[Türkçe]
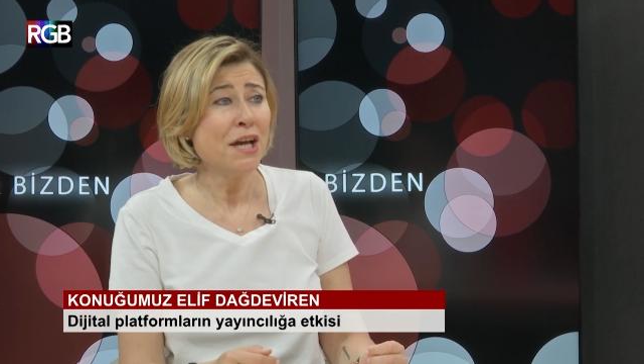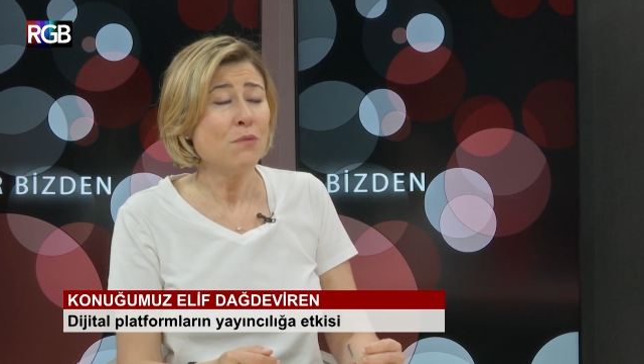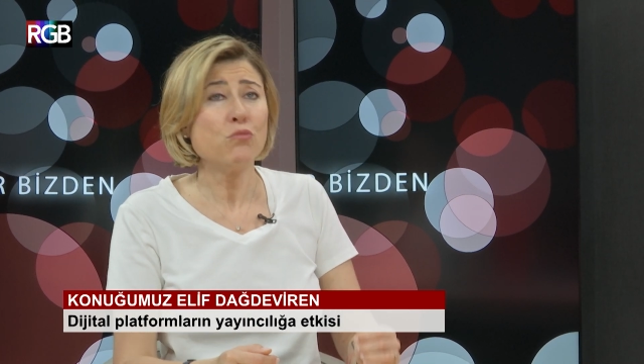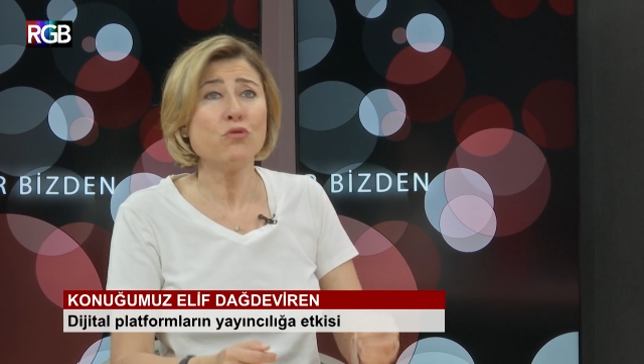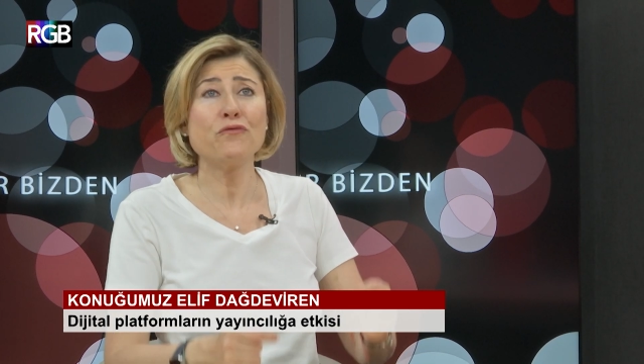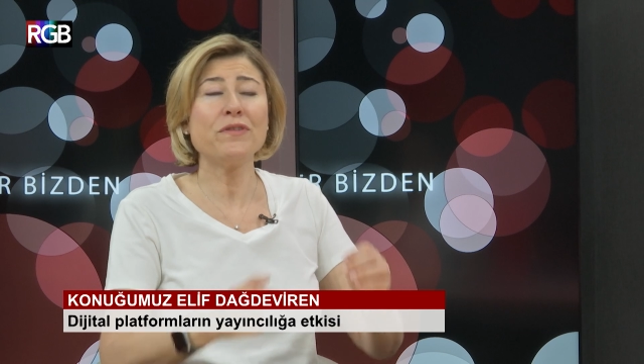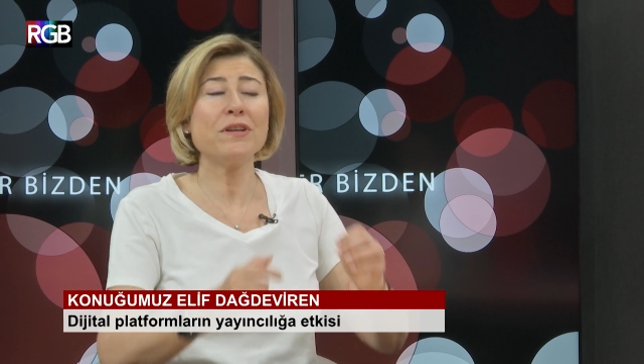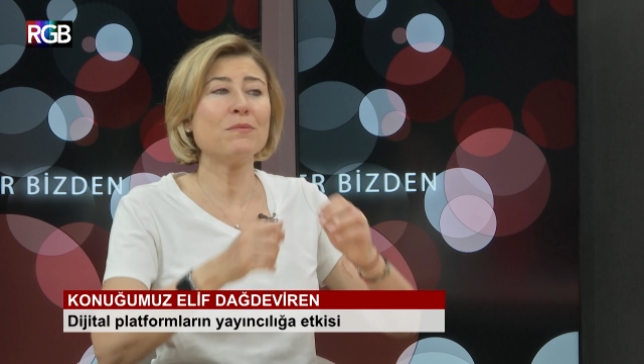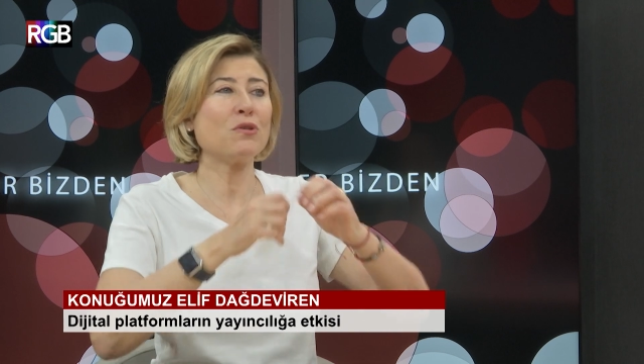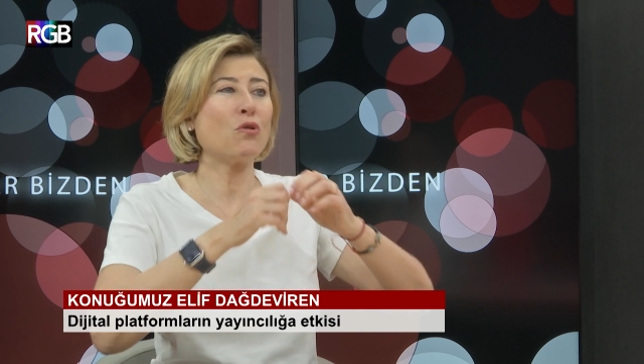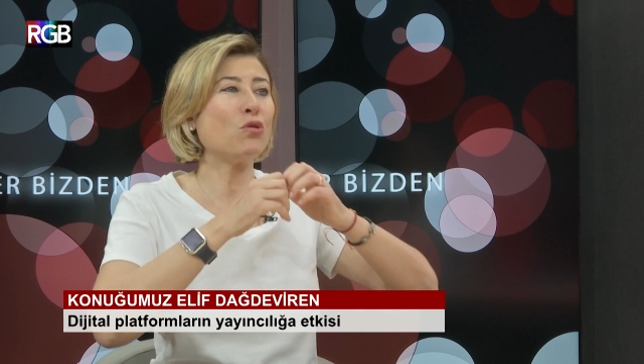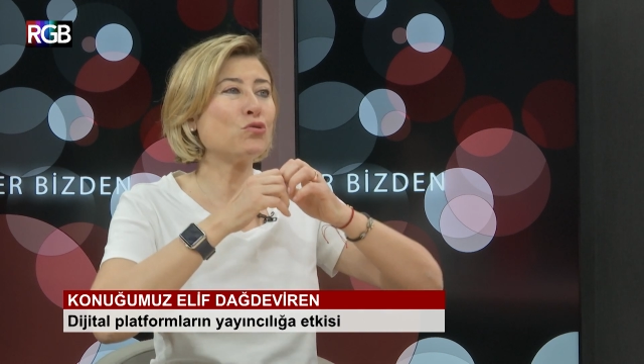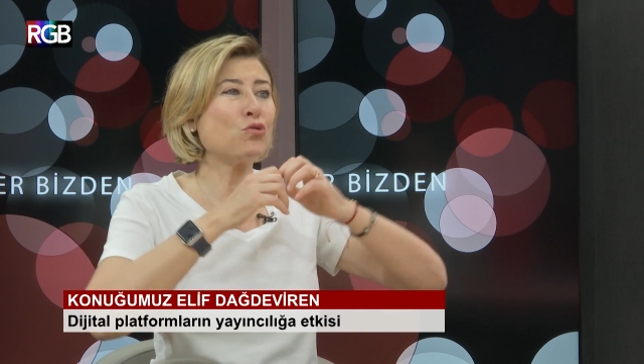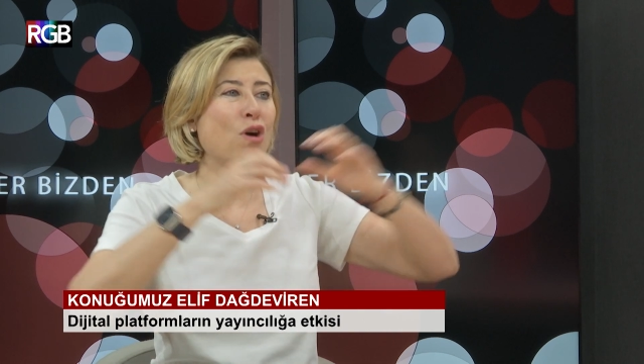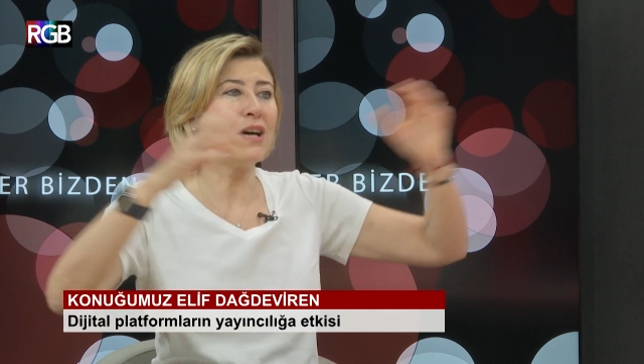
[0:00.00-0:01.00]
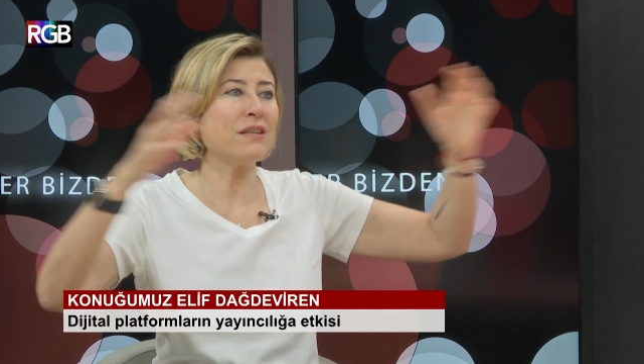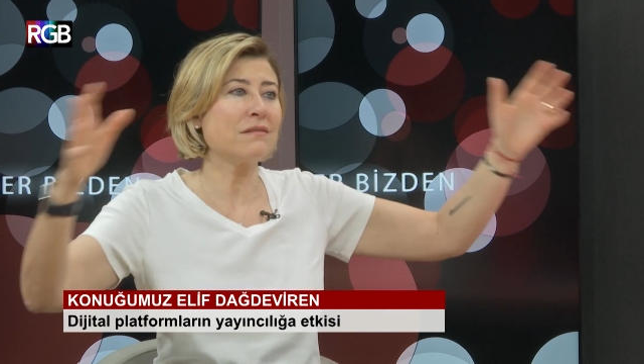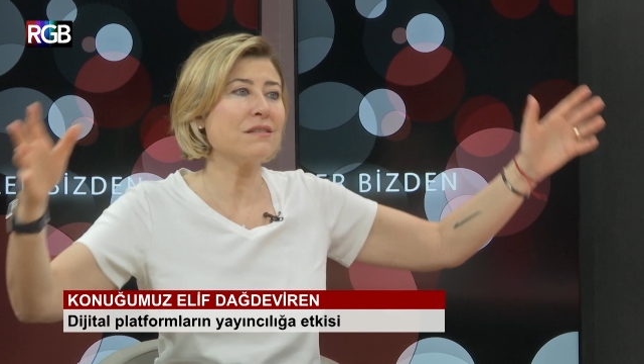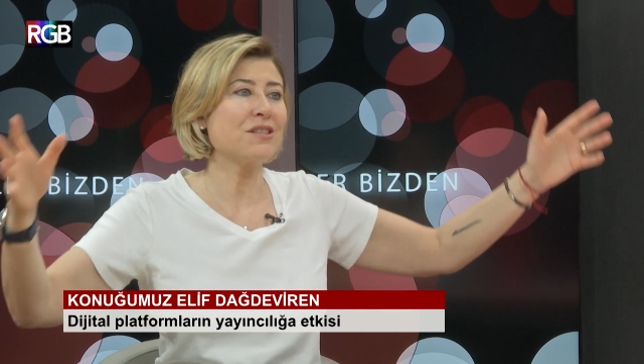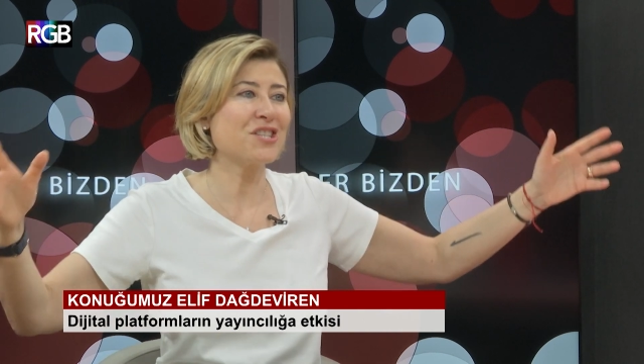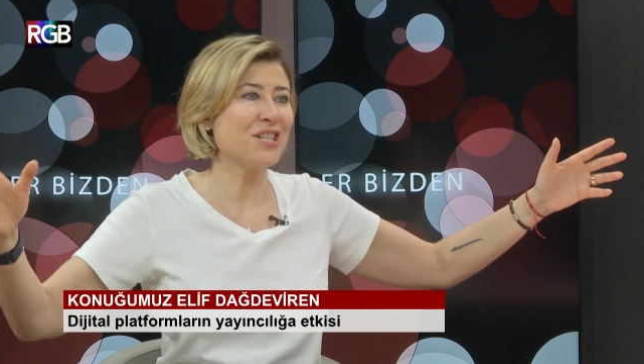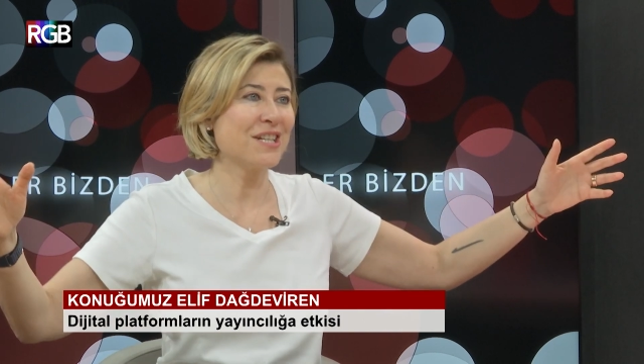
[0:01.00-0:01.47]
Bu filmin o doğanın
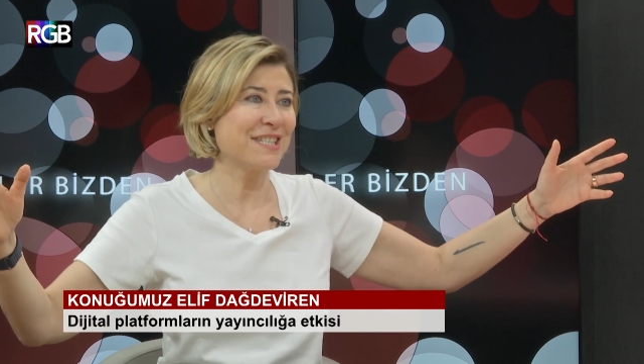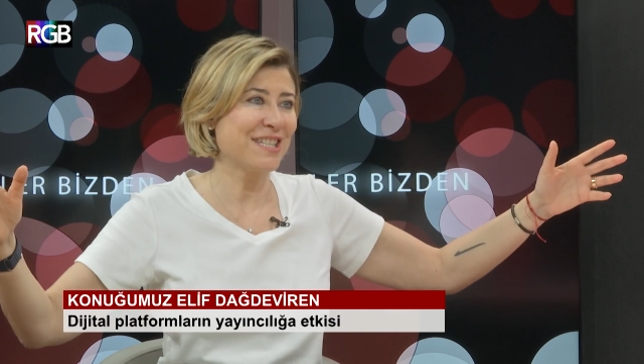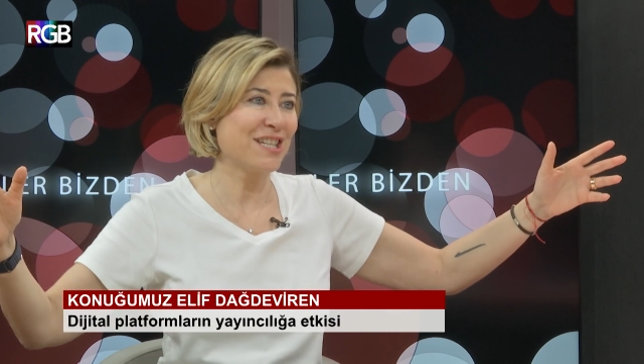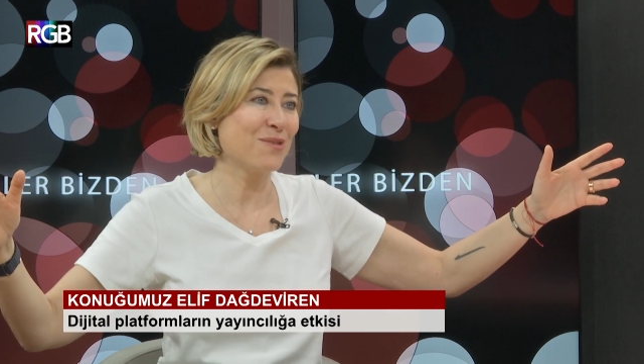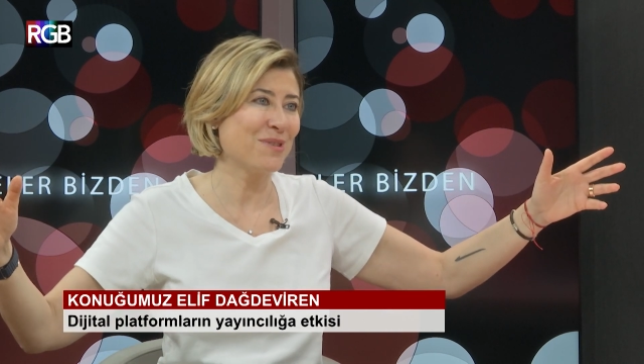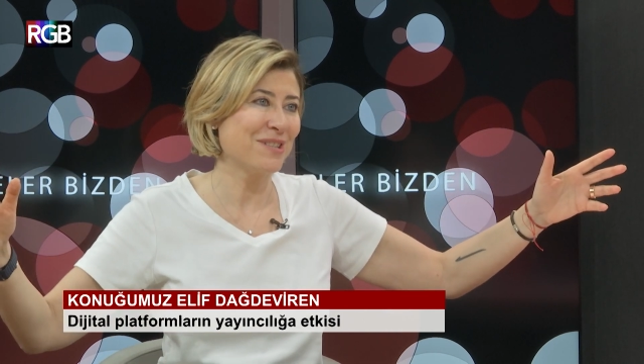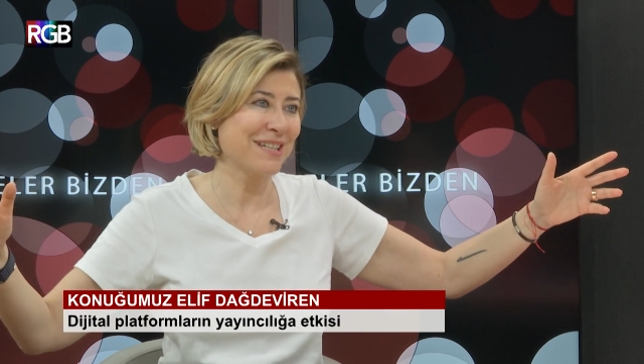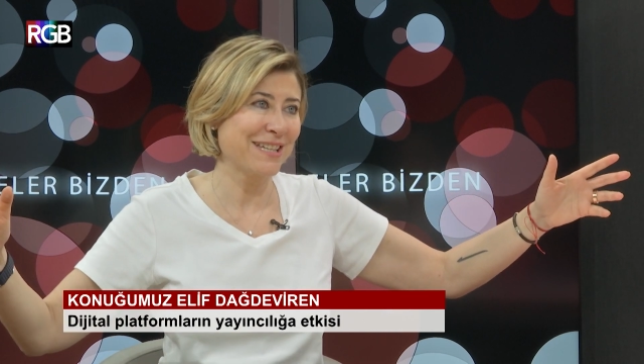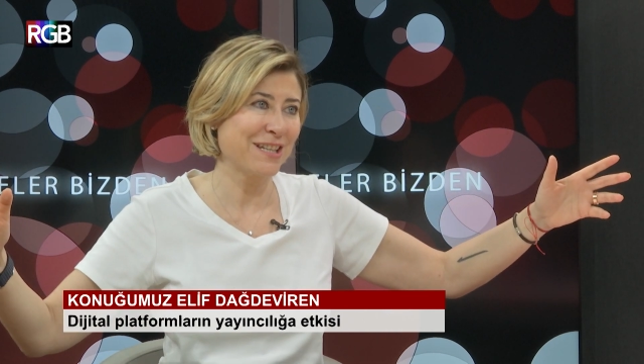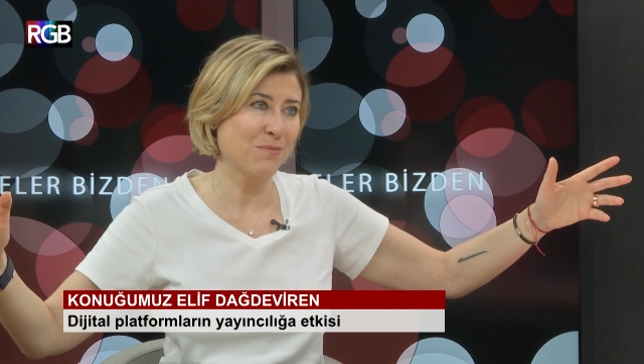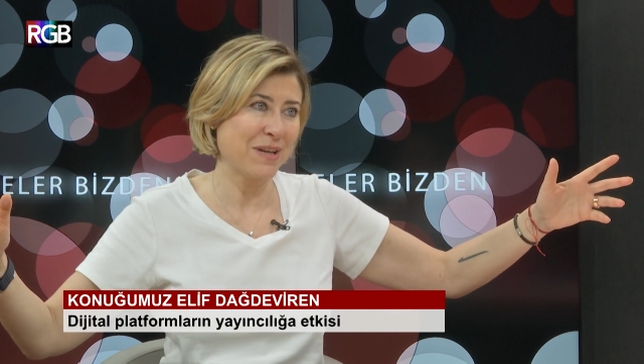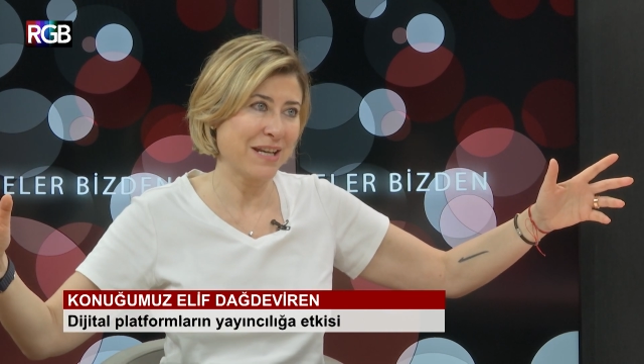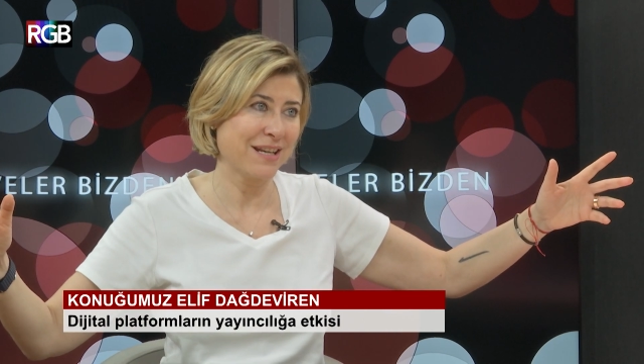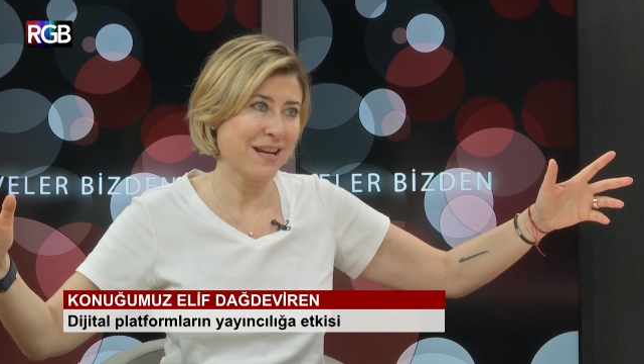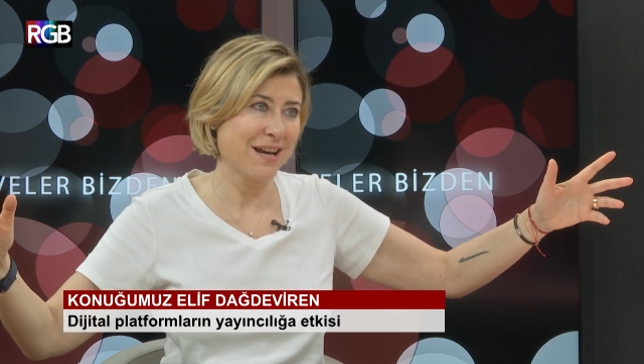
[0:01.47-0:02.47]
içine sinemada girmek Hı-hı.